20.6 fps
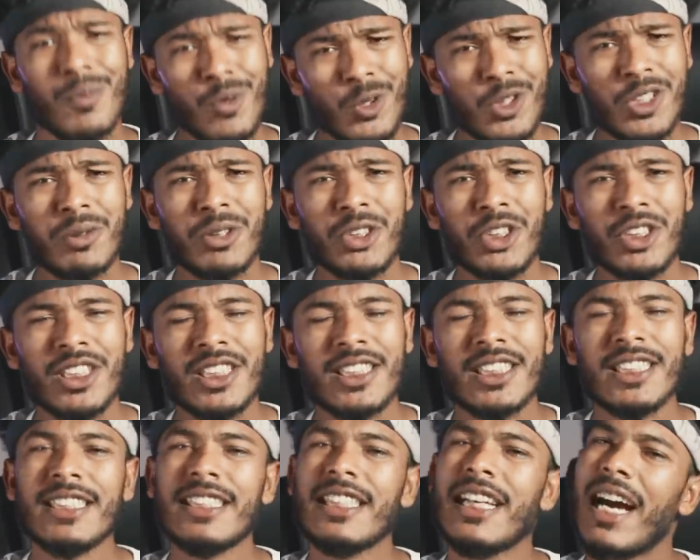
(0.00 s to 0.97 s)
মোটিভেশন
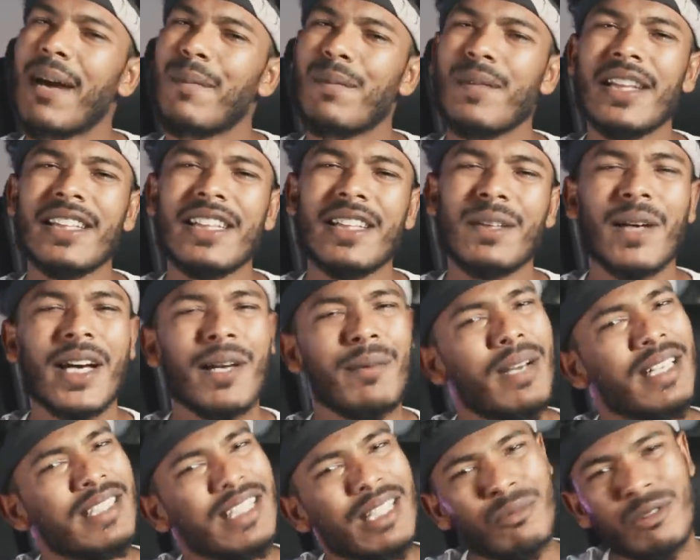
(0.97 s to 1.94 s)
দিতে দিতে আপনাদের ভাই
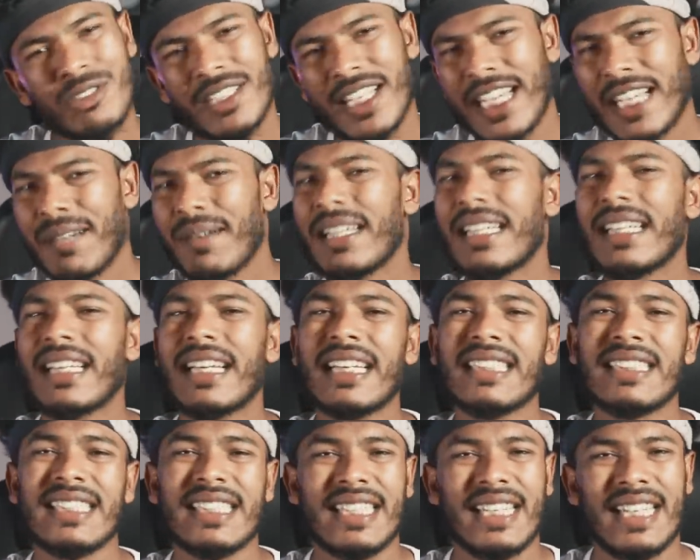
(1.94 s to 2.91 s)
মাথা মুতা একেবারে
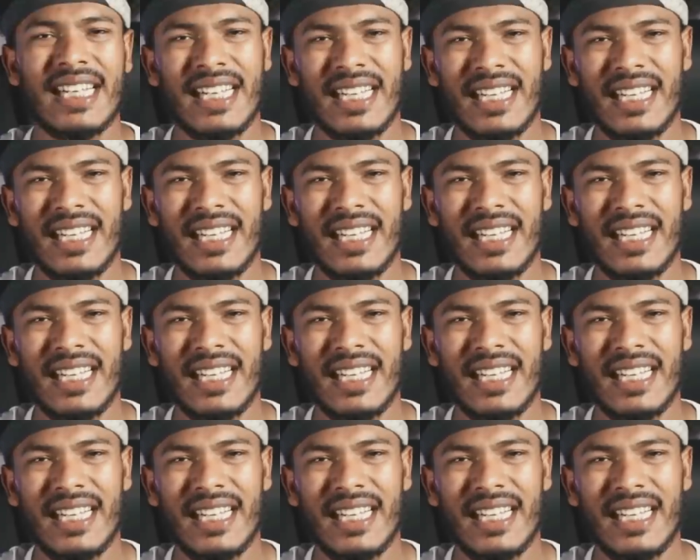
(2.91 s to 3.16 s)
গেছে গা